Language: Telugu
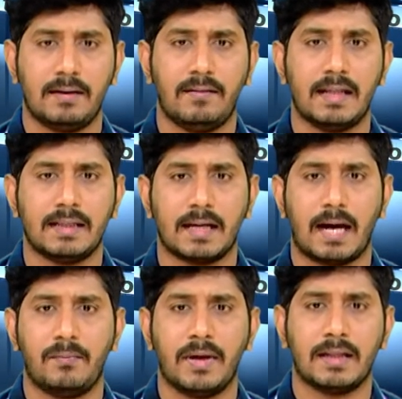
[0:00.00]
నివేదిత
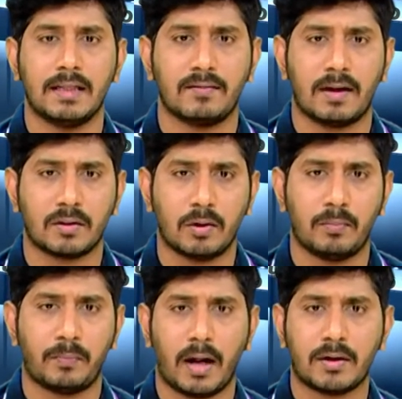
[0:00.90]
అభ్యర్థిత్వంతో
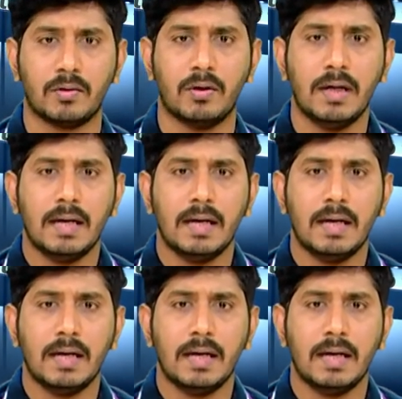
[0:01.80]
పాటు